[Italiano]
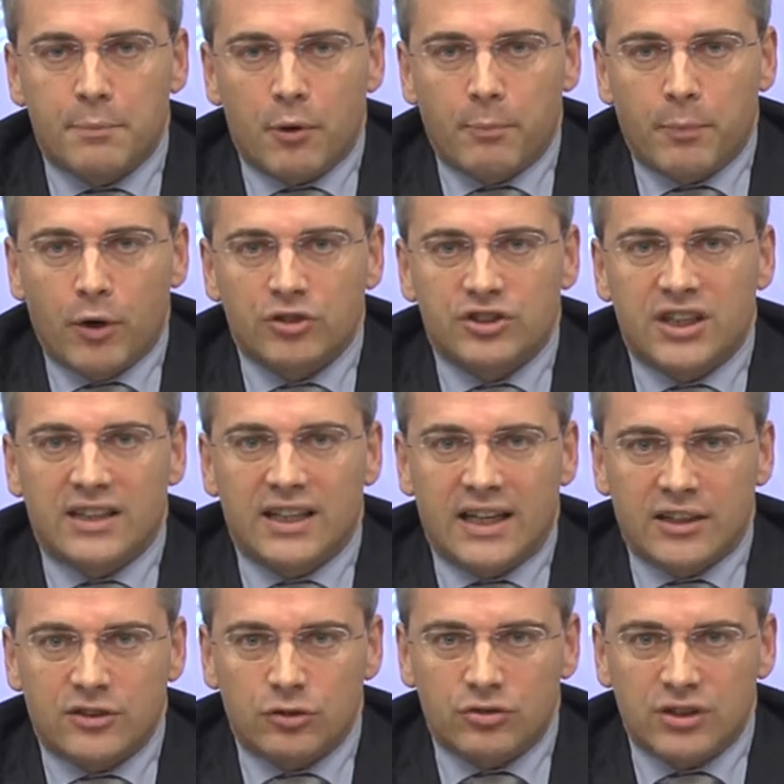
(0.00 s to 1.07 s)
proposta
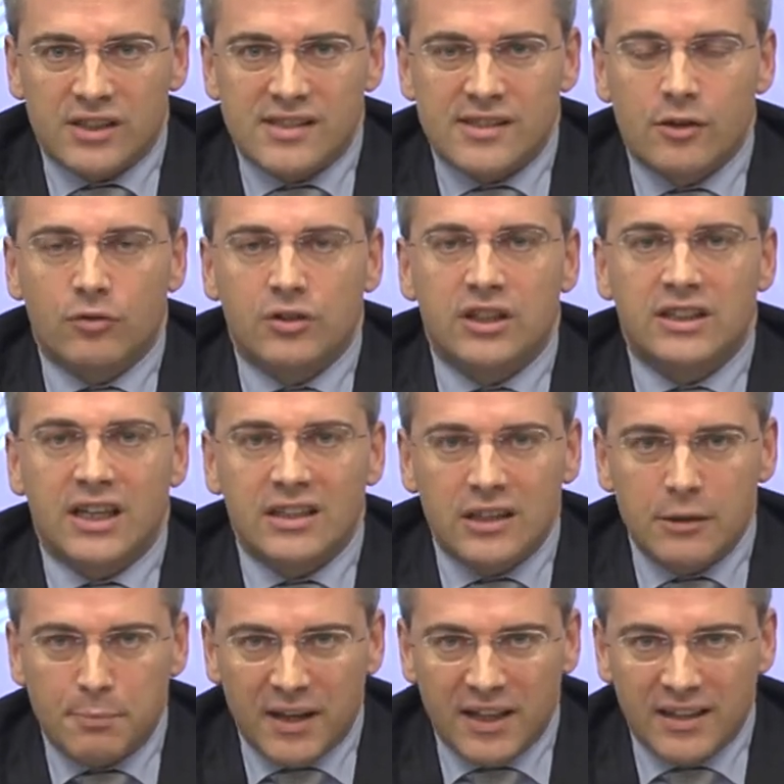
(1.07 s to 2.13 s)
dalle associazioni dei
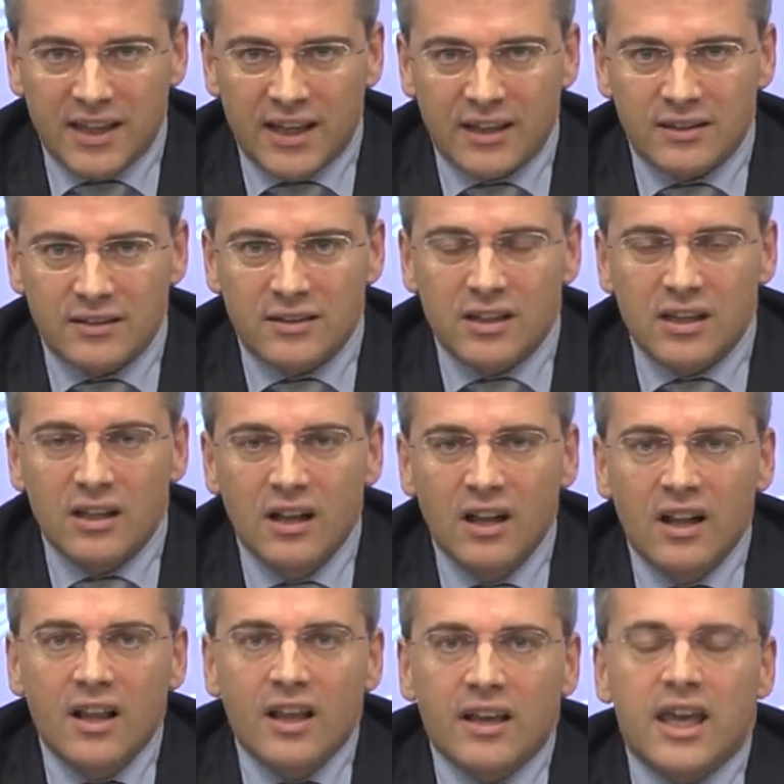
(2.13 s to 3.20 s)
dipendenti
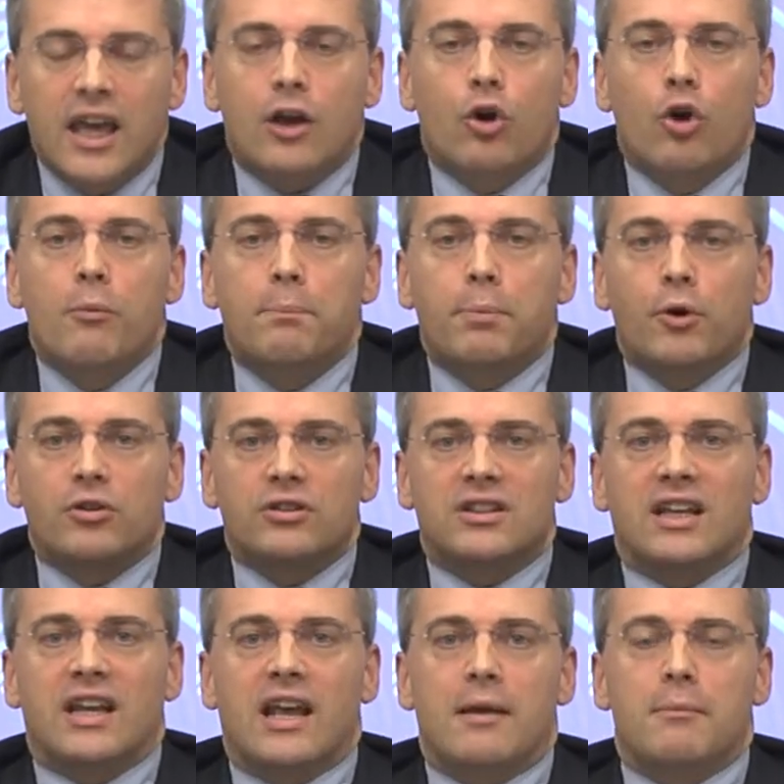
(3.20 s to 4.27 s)
che
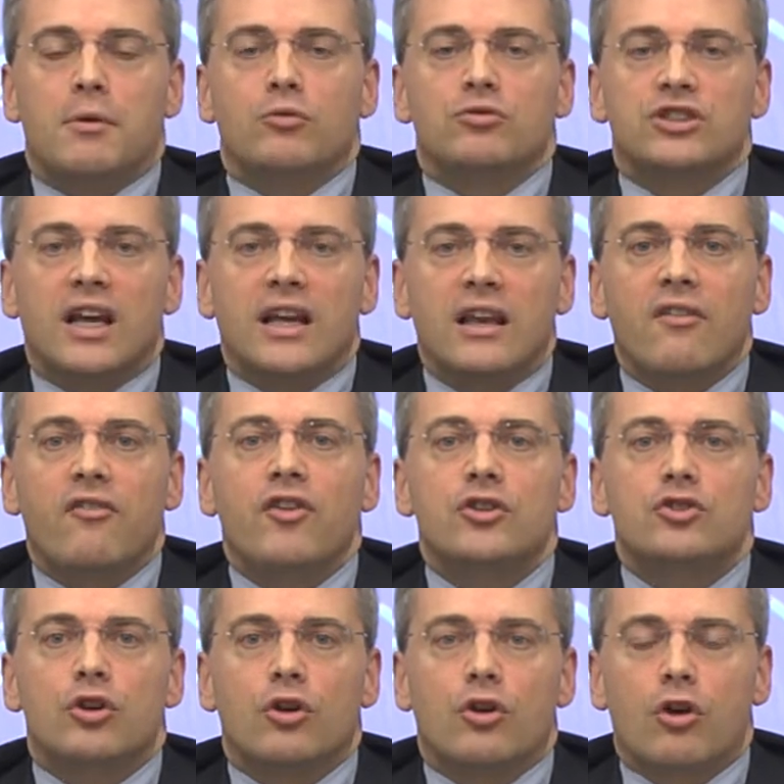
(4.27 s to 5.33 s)
comporterebbe un
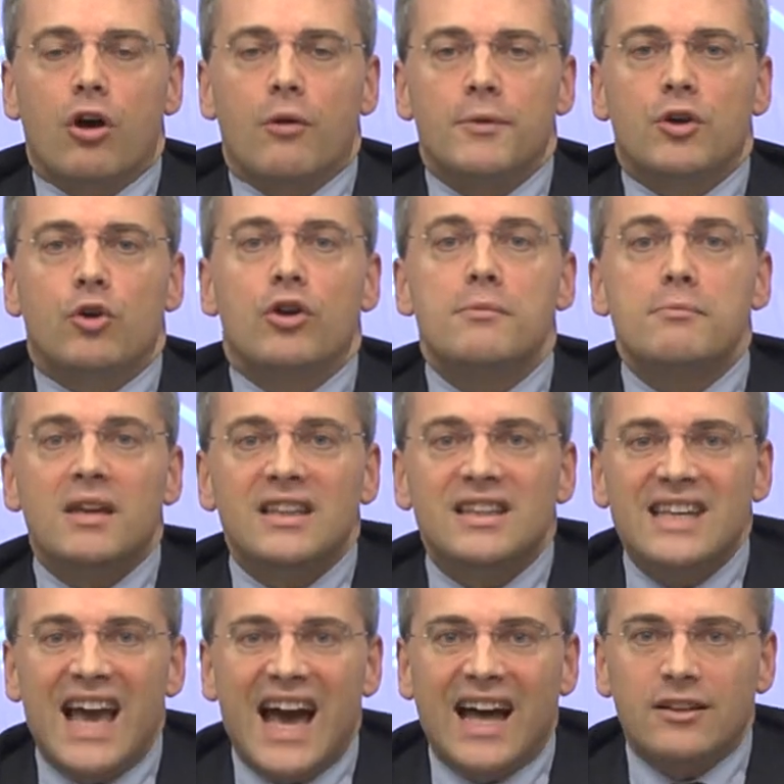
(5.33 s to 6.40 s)
sacrificio economico
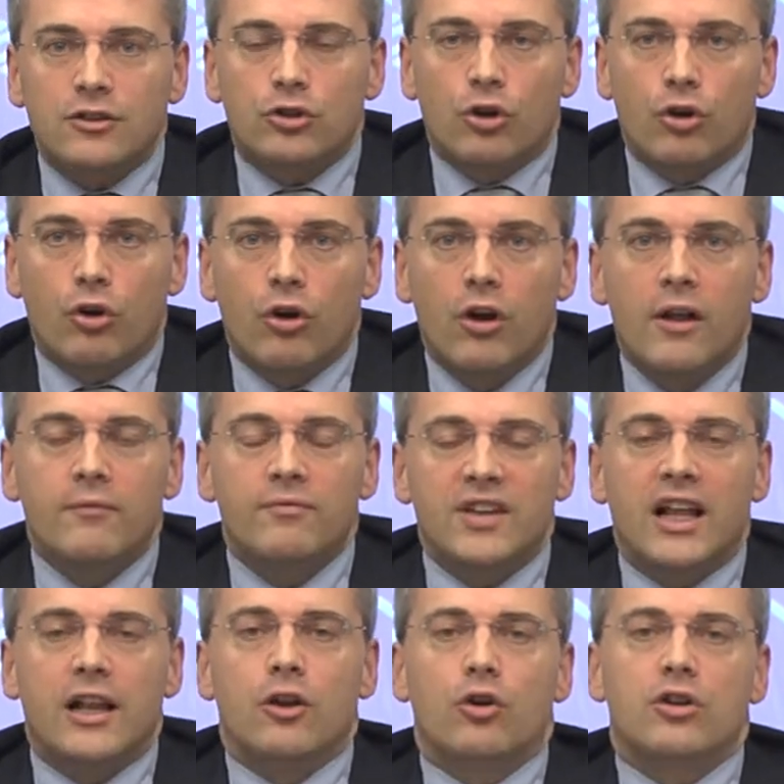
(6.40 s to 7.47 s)
immediato
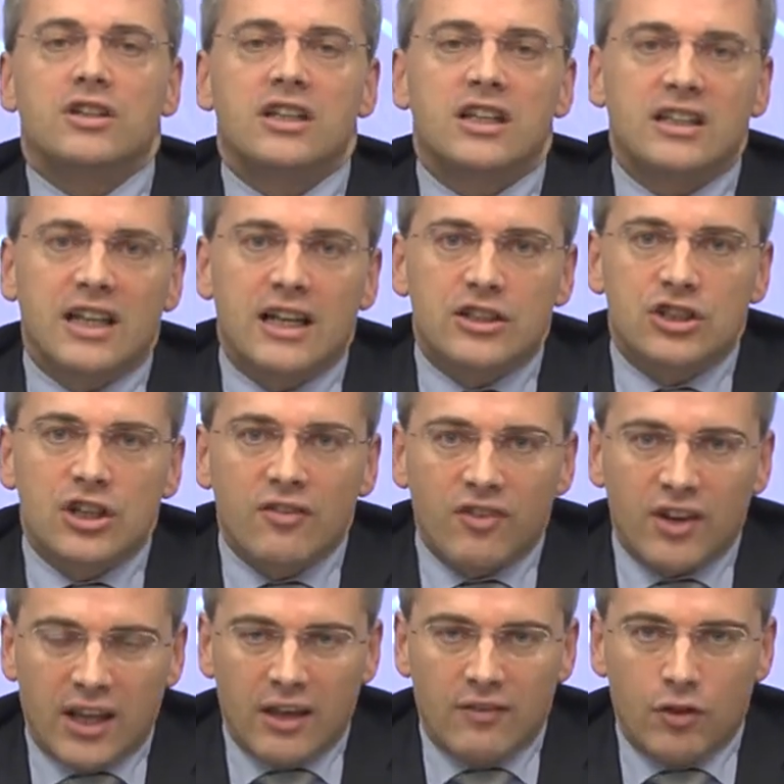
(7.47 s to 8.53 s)
nell'ordine delle
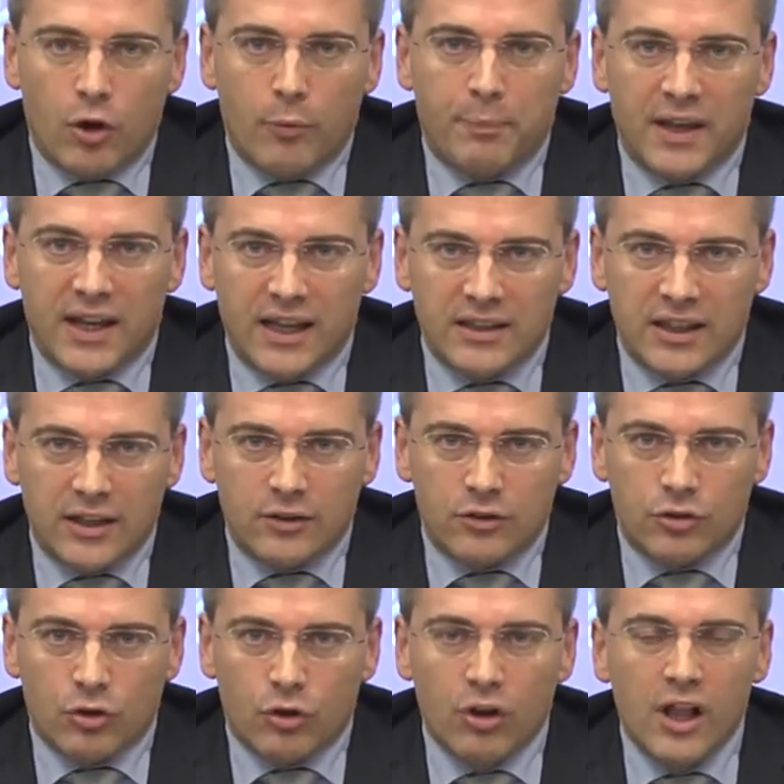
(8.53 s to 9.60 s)
cifre che vi ho appena
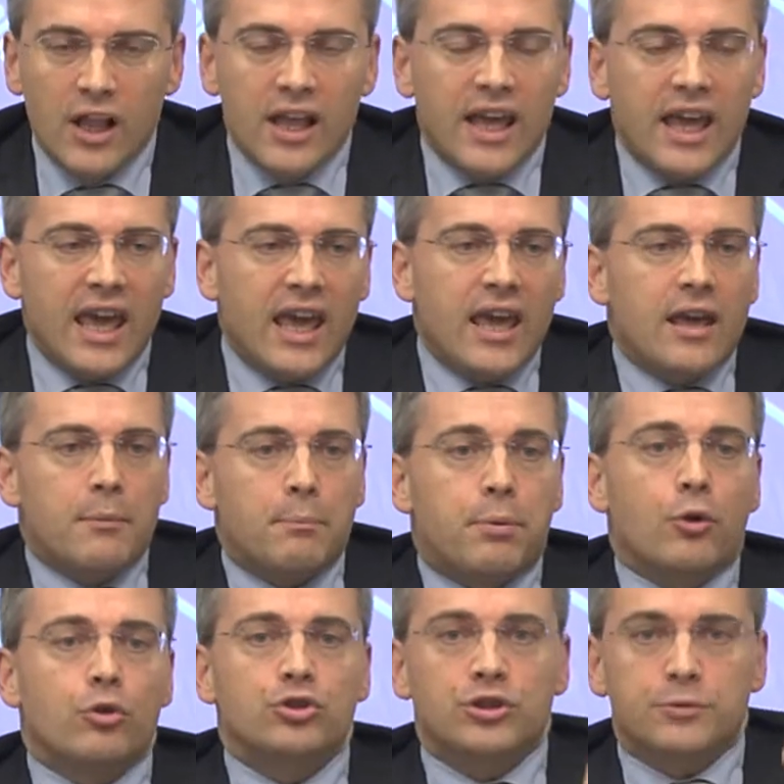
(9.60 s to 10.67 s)
detto e
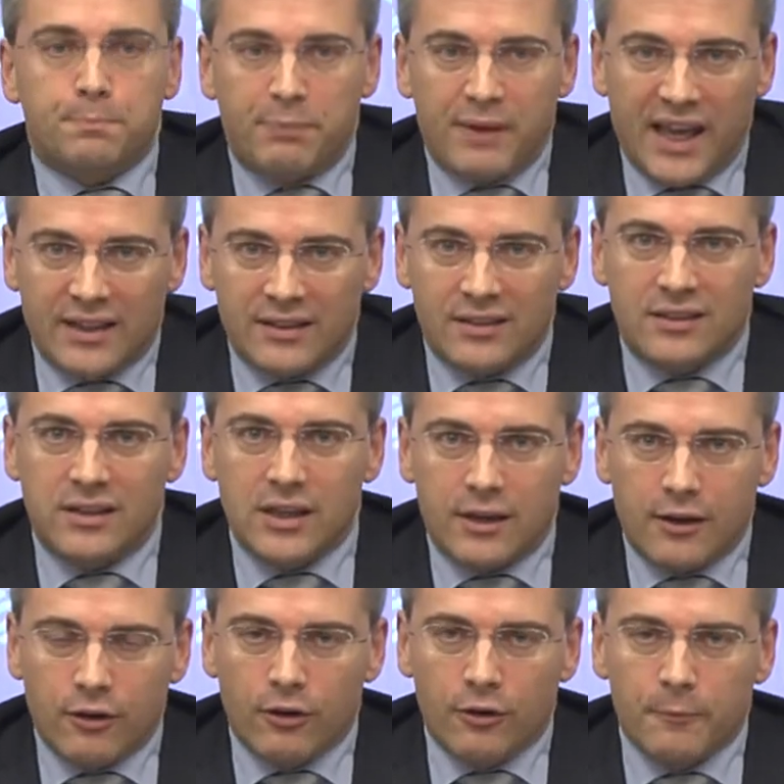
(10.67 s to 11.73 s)

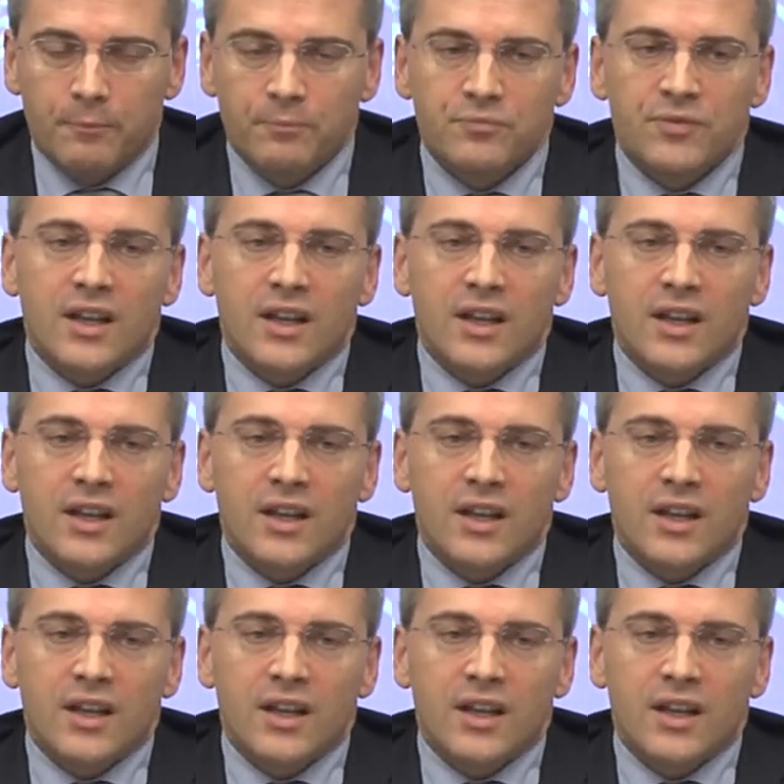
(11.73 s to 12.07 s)
prospettico